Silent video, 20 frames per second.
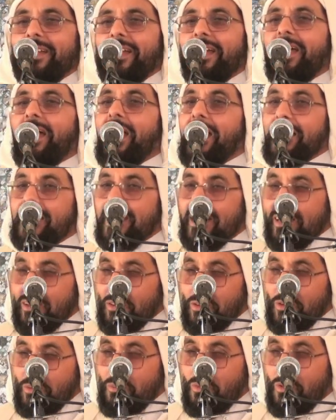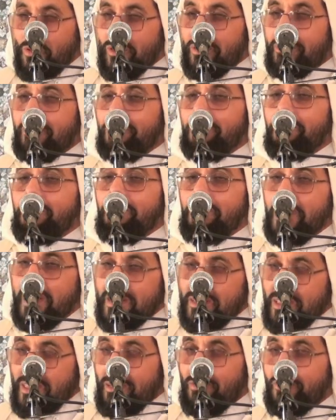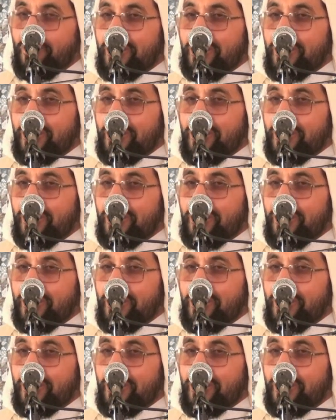هذه الأمور ماشي في